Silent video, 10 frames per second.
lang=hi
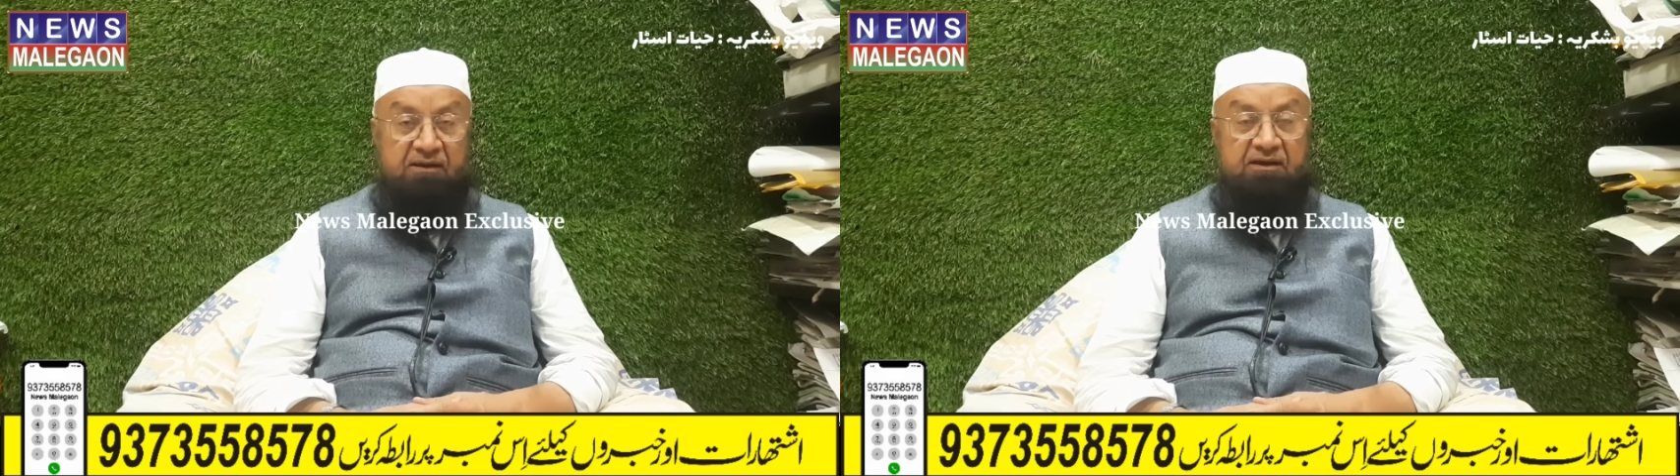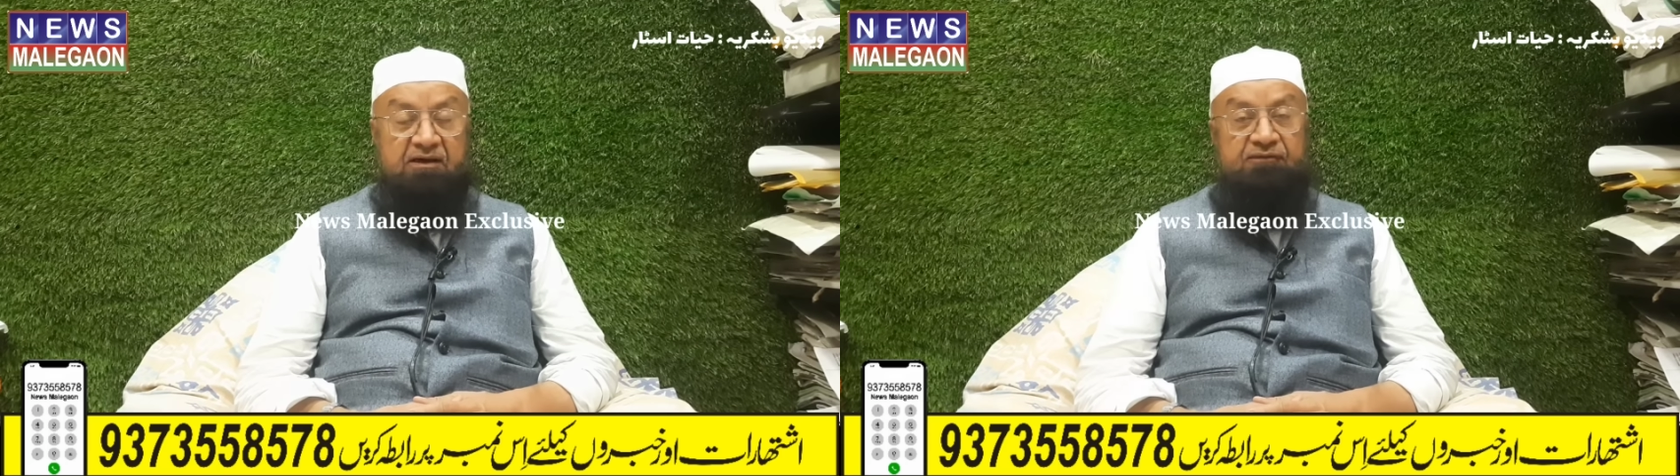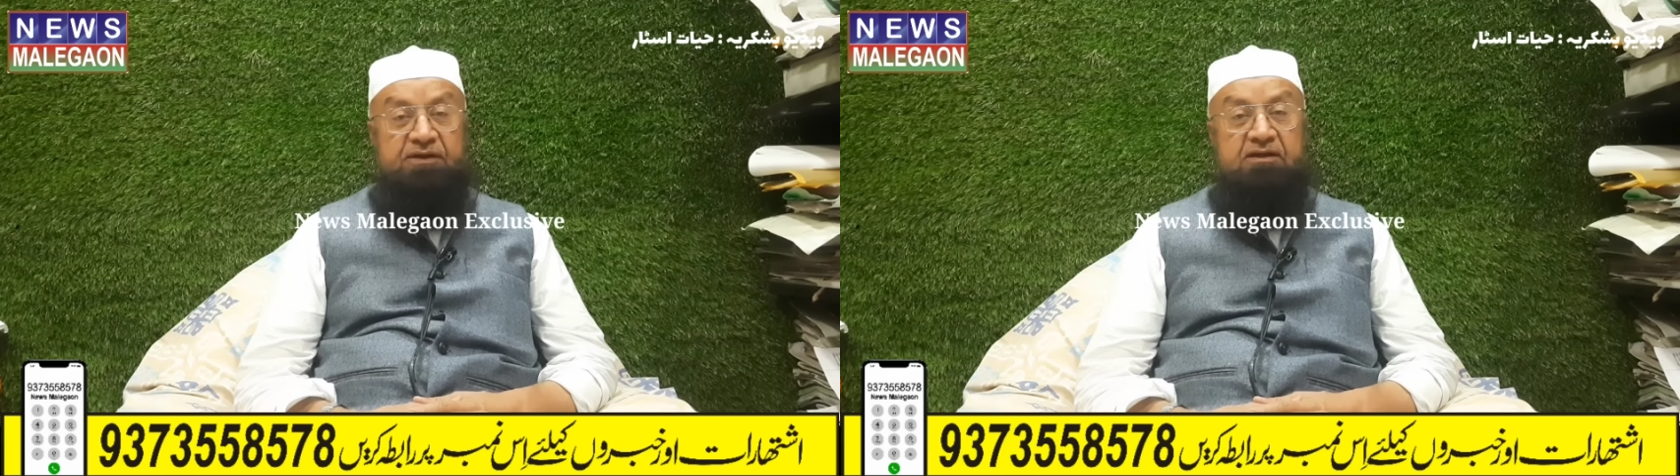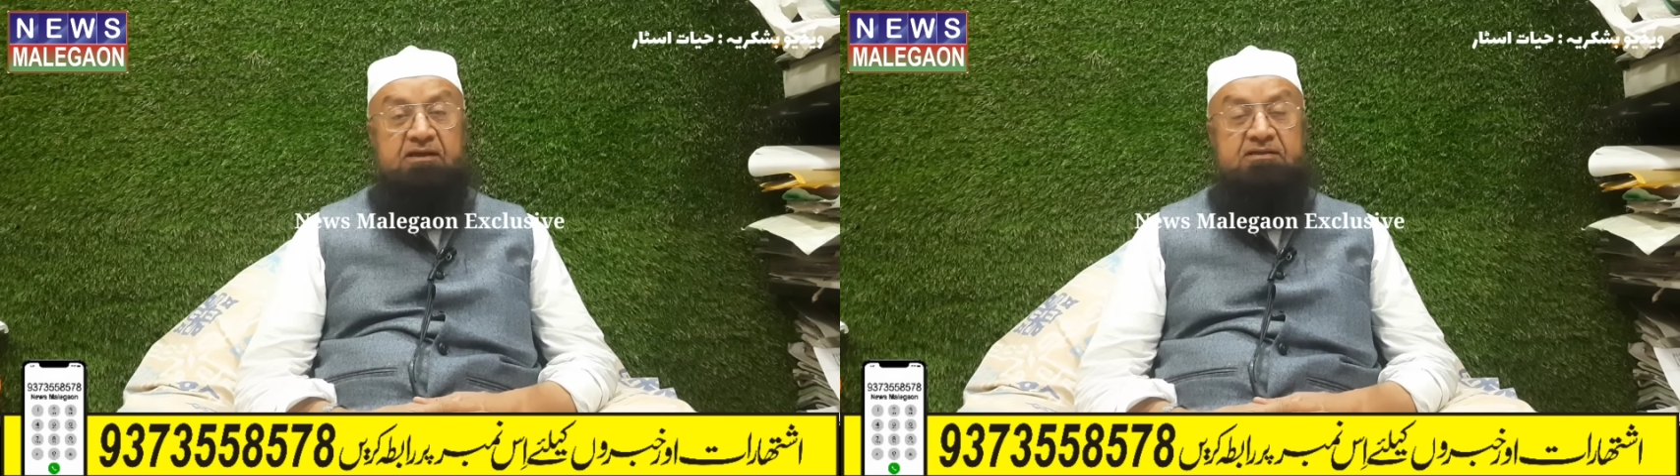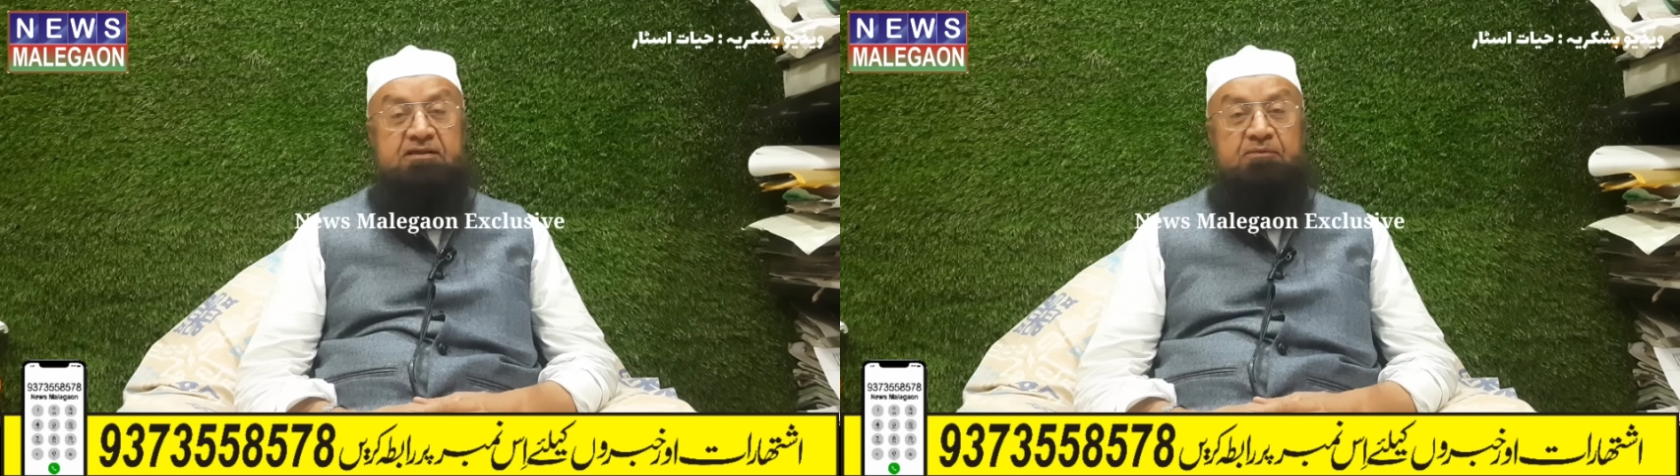कि हफ्ता
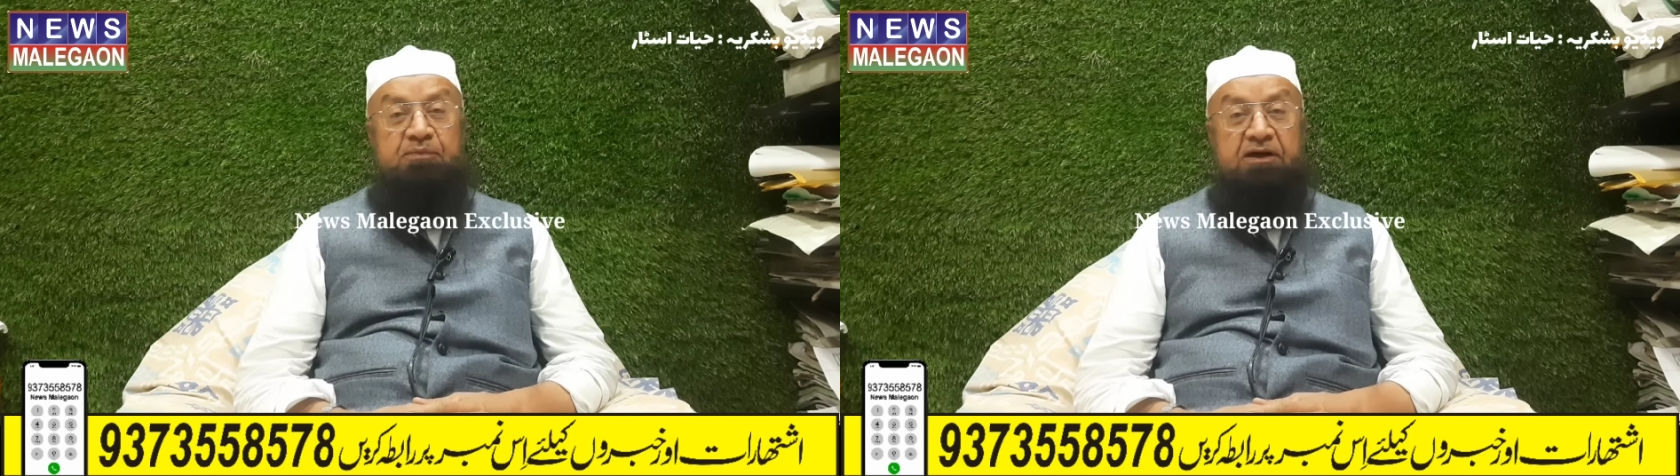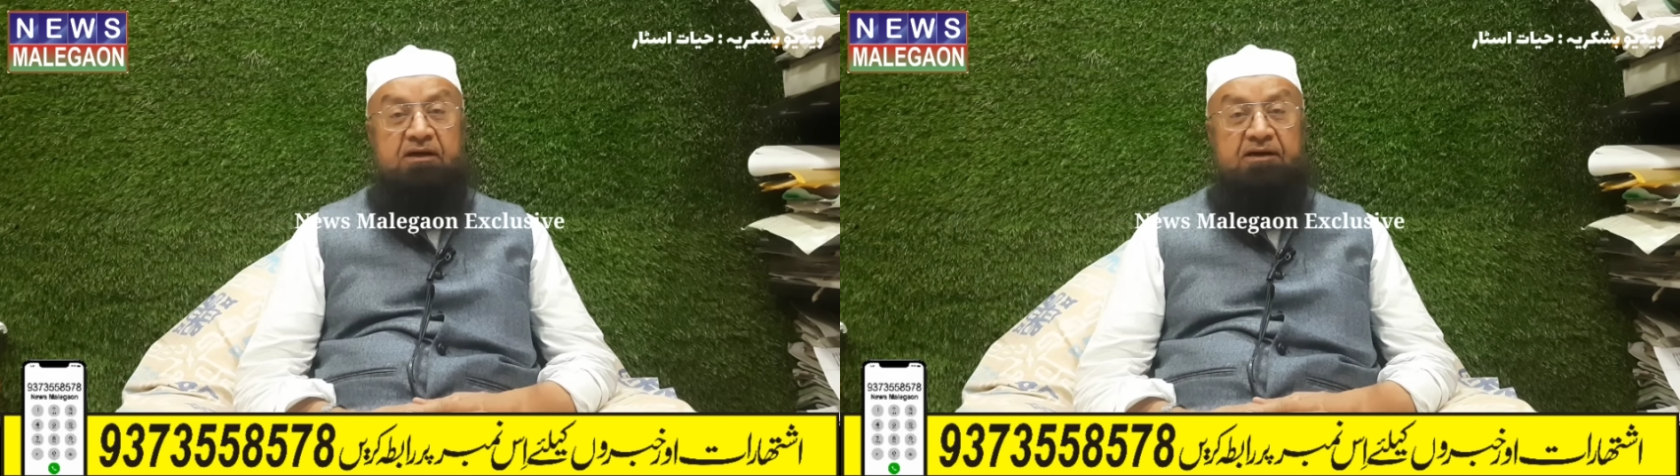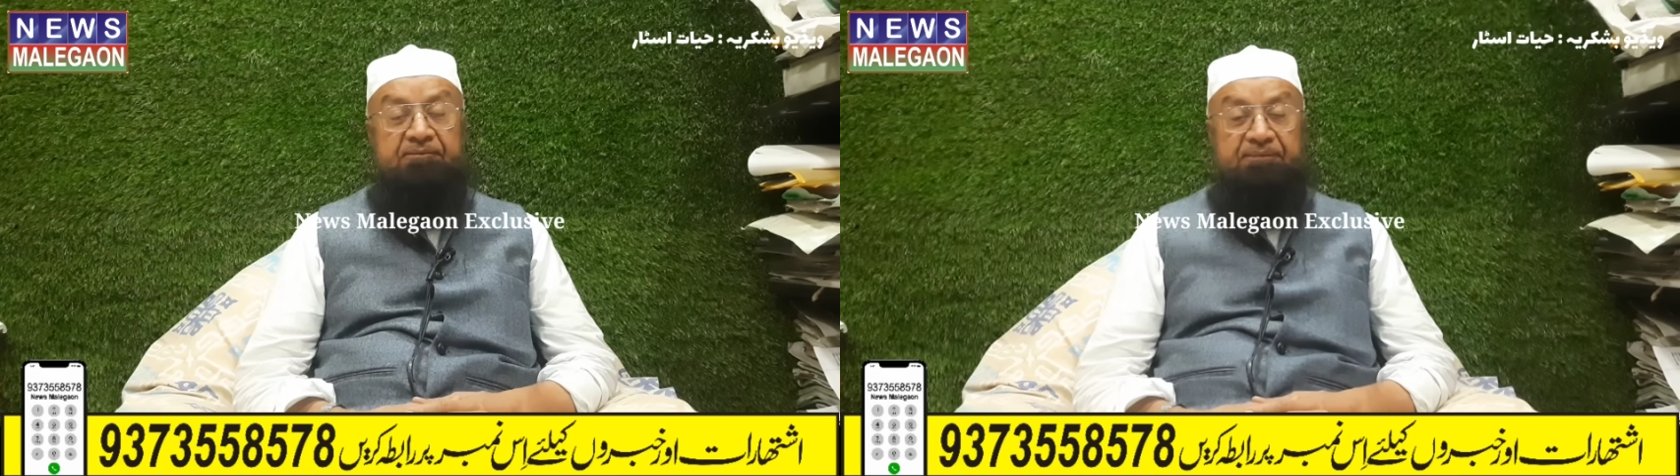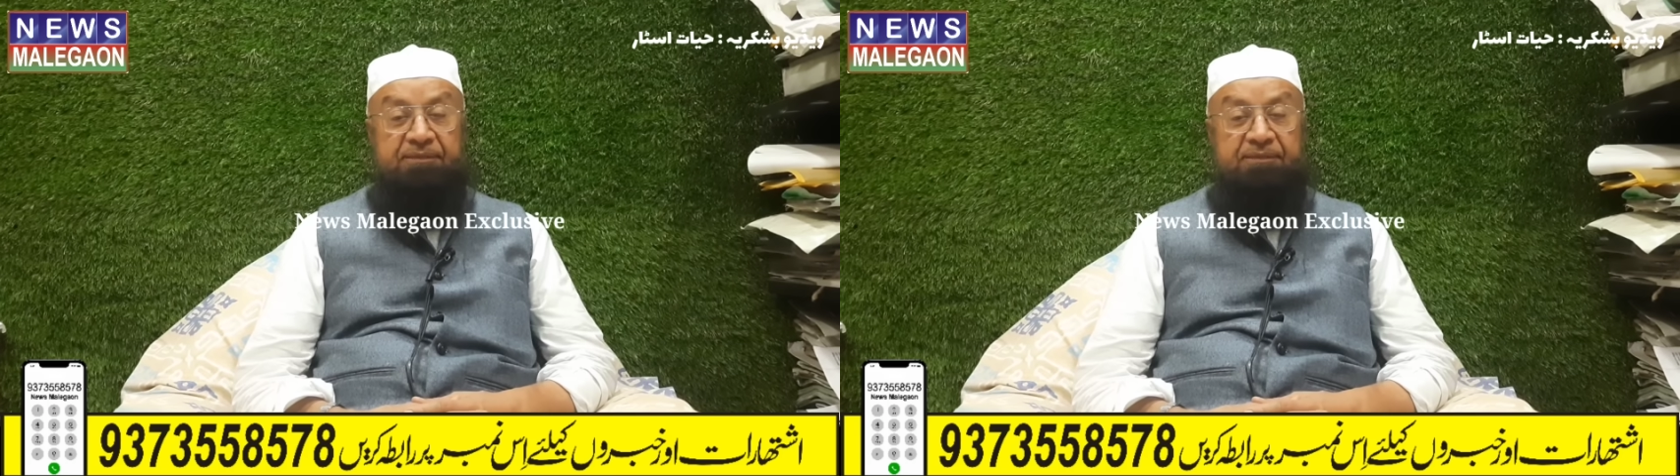दस दिन पहले